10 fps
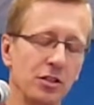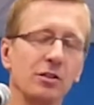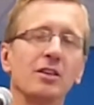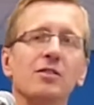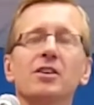
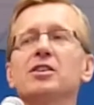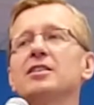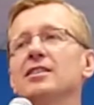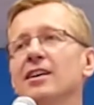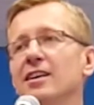Oczywiście to
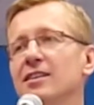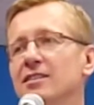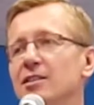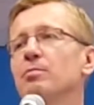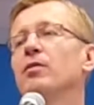jest właśnie
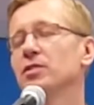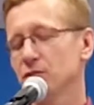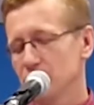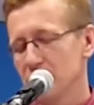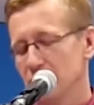stare,
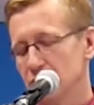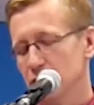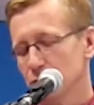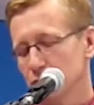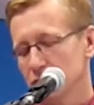typowe zwodzenie,